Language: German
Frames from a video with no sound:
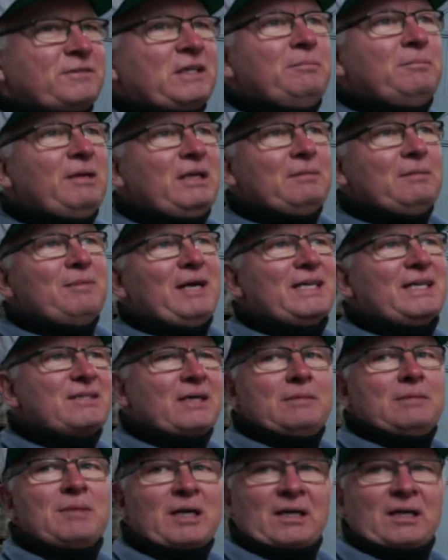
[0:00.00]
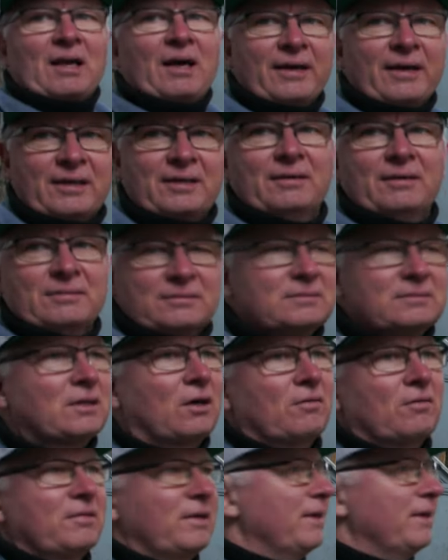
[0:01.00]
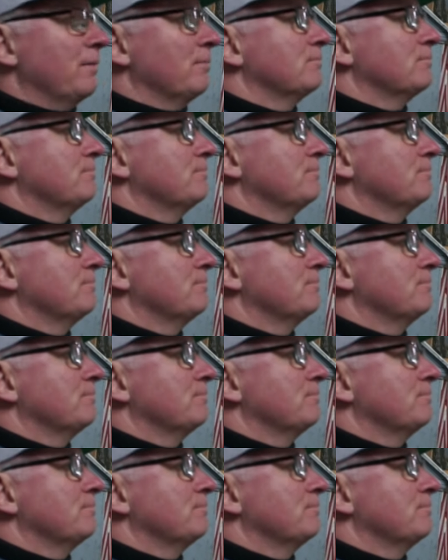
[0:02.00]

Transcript: den Millimeter immer gleich drauflegen.